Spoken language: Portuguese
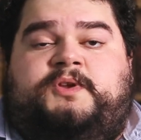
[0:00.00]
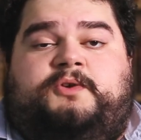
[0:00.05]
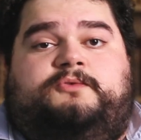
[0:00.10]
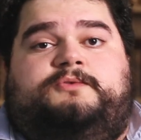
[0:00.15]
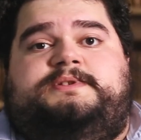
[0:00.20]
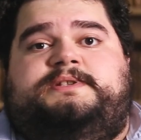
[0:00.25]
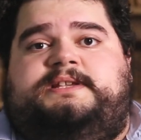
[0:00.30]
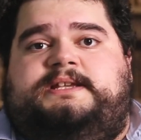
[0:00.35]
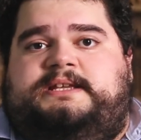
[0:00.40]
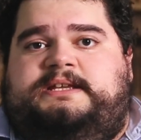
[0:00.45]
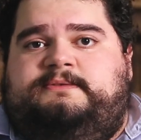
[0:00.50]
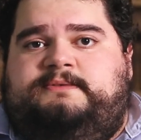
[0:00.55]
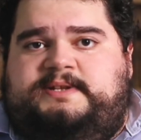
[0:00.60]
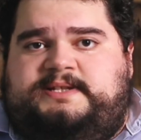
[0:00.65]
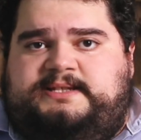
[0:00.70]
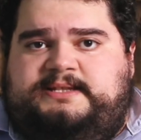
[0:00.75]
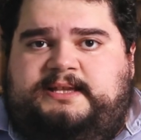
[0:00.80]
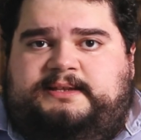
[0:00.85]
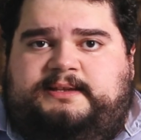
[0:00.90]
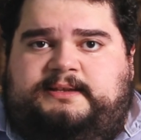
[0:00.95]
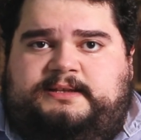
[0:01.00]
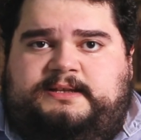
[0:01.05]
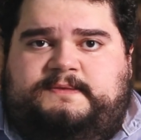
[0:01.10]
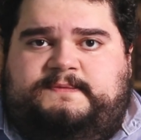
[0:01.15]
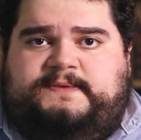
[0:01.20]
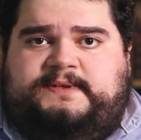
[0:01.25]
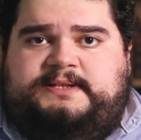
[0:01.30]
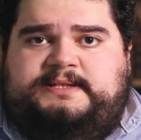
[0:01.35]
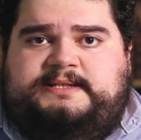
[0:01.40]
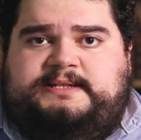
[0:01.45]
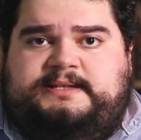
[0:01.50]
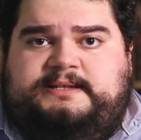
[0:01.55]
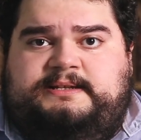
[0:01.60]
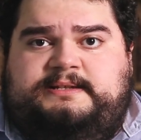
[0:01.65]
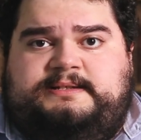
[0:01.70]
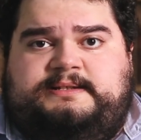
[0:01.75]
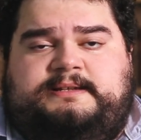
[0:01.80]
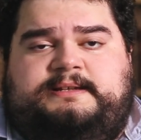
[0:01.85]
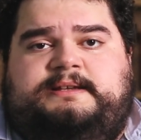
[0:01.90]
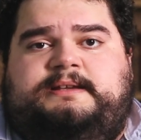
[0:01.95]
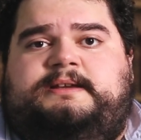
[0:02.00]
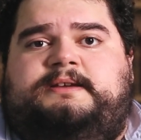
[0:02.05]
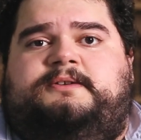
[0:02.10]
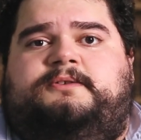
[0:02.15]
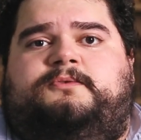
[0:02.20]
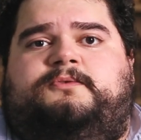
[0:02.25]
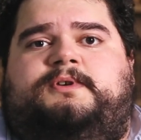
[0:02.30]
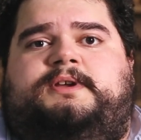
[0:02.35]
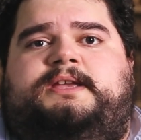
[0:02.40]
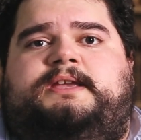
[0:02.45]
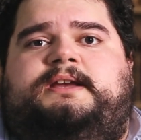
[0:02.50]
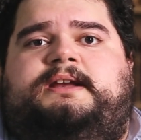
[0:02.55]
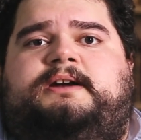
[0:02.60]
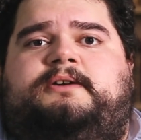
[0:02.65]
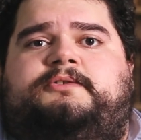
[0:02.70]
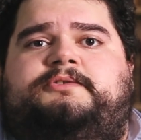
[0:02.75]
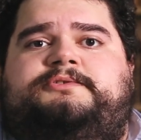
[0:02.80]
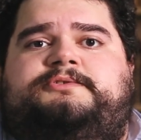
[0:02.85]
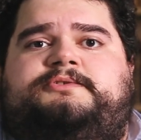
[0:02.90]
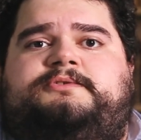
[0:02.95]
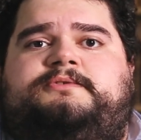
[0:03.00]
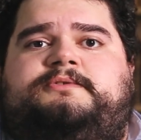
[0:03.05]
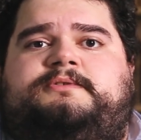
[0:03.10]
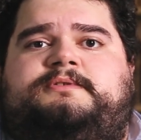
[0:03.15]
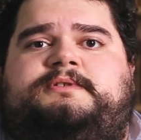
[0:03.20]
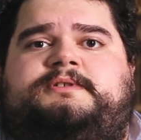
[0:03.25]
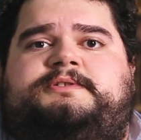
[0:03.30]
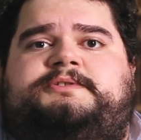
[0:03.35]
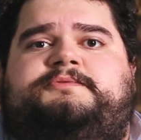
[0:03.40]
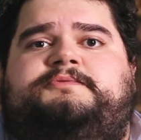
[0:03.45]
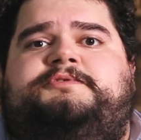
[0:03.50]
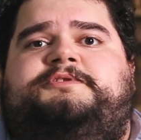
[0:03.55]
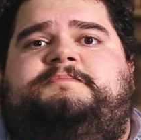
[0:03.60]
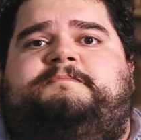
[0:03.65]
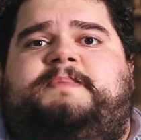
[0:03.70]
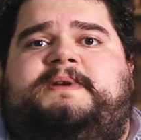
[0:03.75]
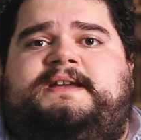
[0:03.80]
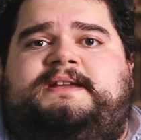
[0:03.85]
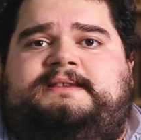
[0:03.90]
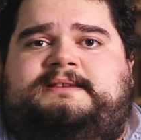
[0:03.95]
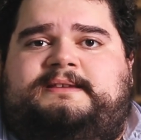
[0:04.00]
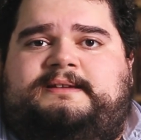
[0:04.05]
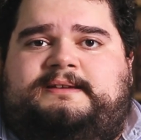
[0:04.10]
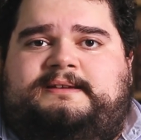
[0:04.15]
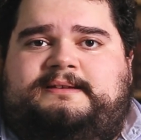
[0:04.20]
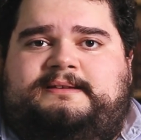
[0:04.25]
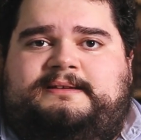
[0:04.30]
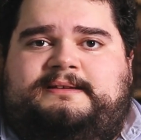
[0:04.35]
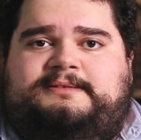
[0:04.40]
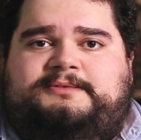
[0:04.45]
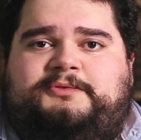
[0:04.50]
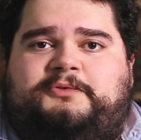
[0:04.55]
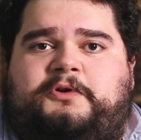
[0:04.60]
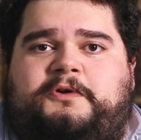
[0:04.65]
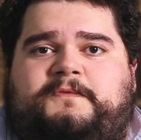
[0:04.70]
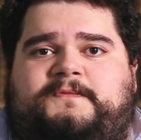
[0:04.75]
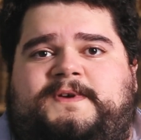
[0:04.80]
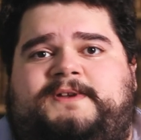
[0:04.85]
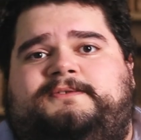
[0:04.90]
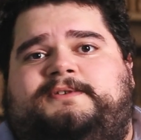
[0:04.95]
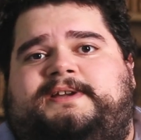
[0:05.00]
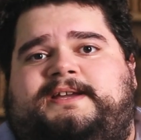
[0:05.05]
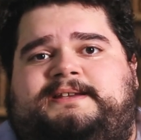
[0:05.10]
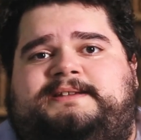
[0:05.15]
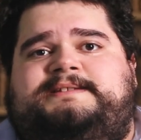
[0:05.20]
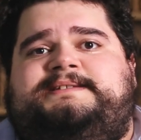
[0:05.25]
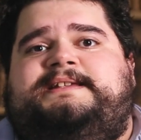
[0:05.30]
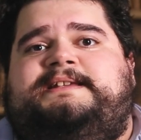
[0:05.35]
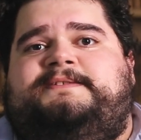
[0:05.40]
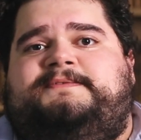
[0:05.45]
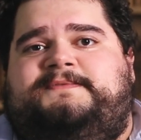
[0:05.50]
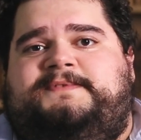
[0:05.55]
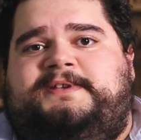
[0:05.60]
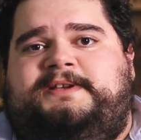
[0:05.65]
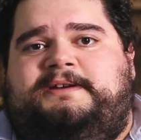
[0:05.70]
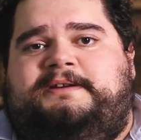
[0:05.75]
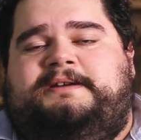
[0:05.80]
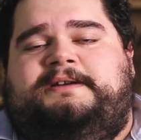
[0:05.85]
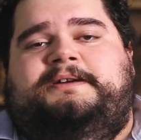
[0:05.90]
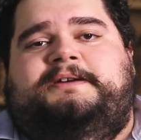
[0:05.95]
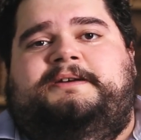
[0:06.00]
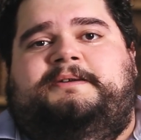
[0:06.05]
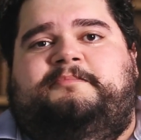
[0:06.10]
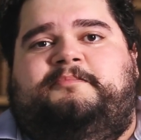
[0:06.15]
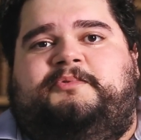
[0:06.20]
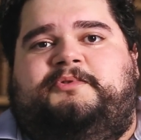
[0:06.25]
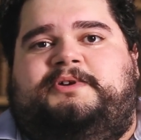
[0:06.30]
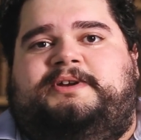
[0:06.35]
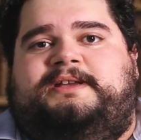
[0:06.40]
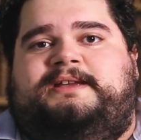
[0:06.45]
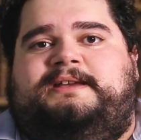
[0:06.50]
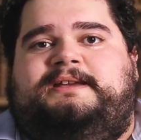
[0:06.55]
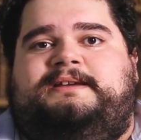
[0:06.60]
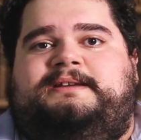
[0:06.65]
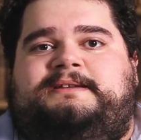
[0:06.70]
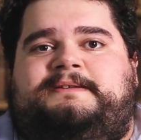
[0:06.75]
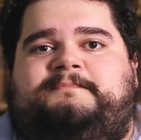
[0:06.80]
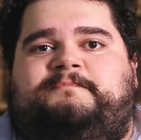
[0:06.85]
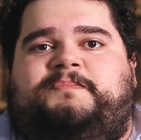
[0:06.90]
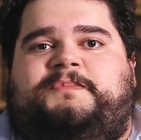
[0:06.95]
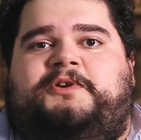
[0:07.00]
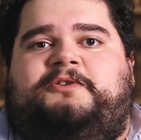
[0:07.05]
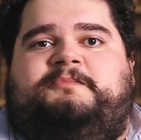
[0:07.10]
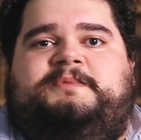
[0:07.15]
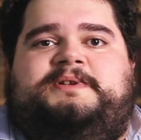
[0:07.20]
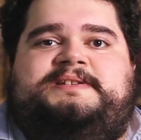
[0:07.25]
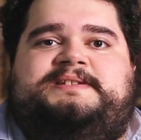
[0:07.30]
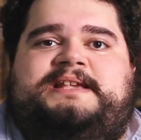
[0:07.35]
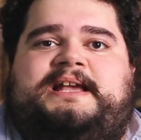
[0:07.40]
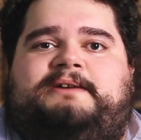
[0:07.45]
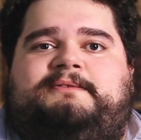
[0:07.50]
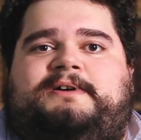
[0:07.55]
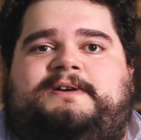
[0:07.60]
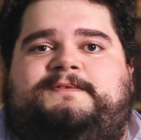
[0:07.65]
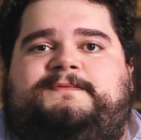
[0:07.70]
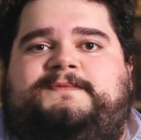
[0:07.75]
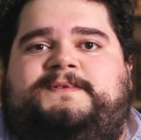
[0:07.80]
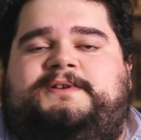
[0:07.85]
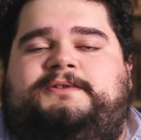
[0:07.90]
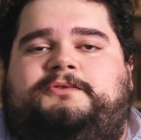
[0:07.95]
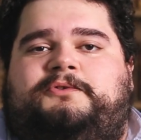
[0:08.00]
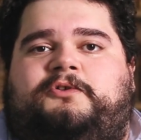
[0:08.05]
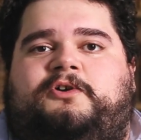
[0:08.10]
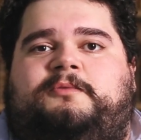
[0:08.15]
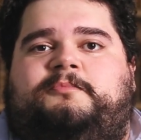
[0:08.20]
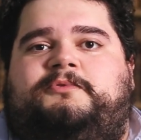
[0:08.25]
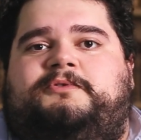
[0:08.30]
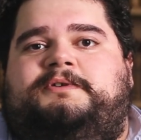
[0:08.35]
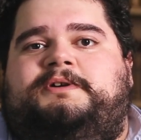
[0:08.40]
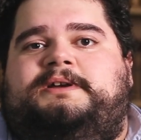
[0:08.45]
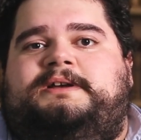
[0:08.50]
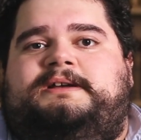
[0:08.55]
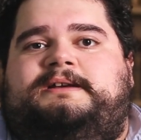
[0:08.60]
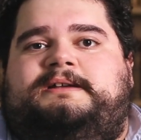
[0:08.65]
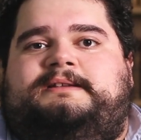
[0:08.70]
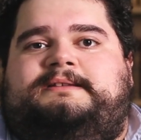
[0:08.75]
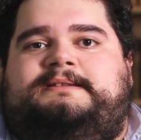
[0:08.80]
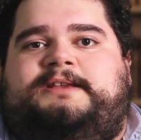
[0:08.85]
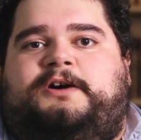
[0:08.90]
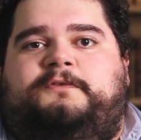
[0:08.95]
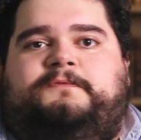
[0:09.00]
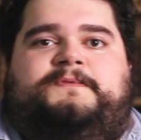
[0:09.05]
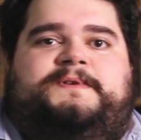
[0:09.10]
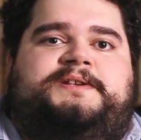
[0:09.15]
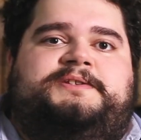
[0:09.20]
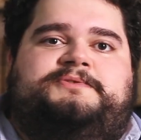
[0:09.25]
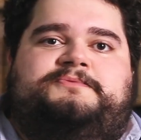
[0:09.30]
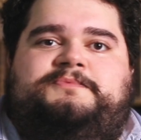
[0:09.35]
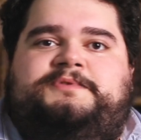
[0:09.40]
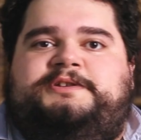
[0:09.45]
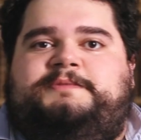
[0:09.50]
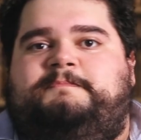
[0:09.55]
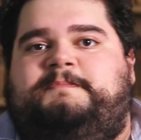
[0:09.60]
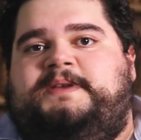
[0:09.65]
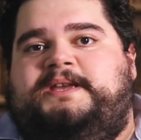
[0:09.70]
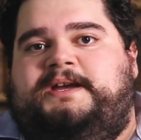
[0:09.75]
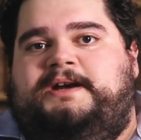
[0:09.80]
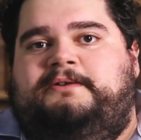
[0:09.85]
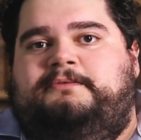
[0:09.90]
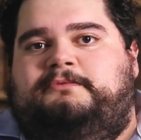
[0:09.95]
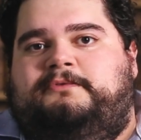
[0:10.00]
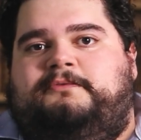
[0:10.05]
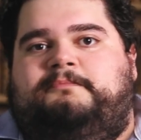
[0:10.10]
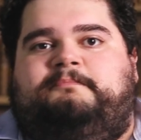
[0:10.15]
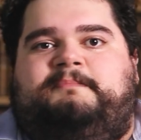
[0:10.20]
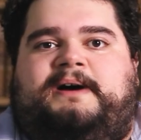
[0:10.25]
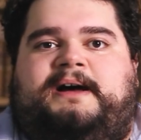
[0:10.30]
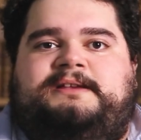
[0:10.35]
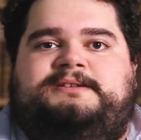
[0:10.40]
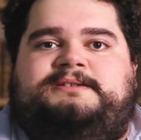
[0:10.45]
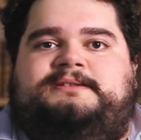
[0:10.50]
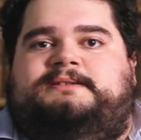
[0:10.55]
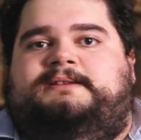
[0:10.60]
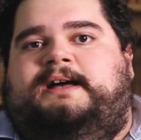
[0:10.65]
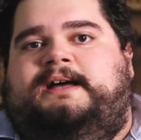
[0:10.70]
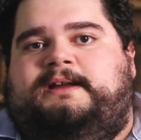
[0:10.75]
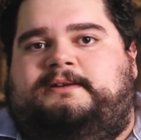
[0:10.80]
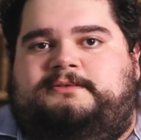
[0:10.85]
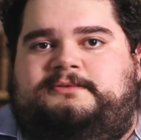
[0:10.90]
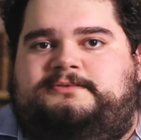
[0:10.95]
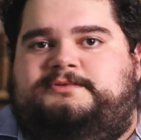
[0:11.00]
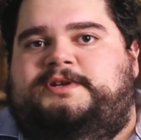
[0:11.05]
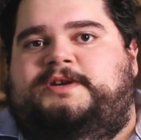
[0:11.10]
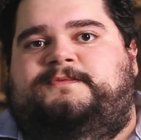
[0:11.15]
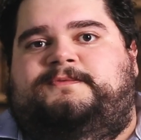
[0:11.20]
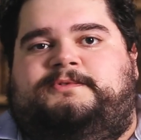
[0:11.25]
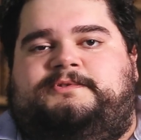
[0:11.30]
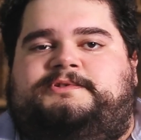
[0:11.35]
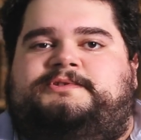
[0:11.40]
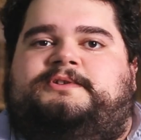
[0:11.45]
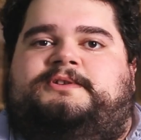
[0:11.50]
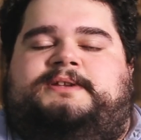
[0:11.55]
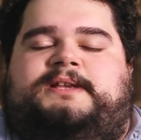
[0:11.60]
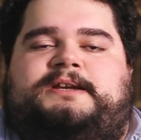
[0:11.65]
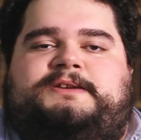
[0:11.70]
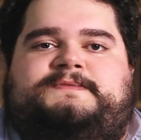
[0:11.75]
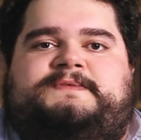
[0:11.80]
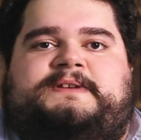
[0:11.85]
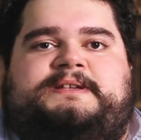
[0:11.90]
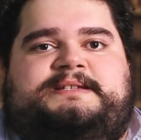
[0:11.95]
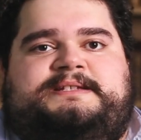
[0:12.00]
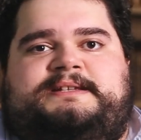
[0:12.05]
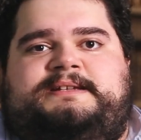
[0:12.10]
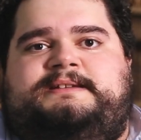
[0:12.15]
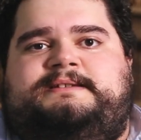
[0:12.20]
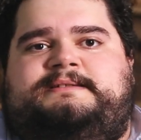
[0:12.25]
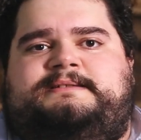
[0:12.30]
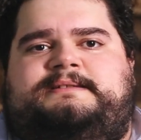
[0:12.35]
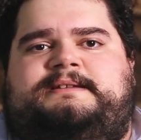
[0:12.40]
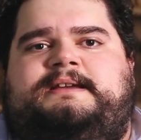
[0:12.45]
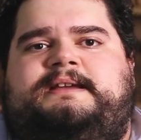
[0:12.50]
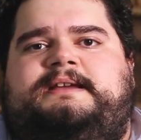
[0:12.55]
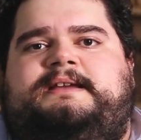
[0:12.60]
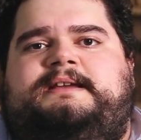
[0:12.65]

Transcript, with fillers: conseguiu a cidadania francesa, o que causou suspeita é, no governo que ele servia, porque começaram a vê-lo como talvez um espião ou um partidário dos revolucionários franceses.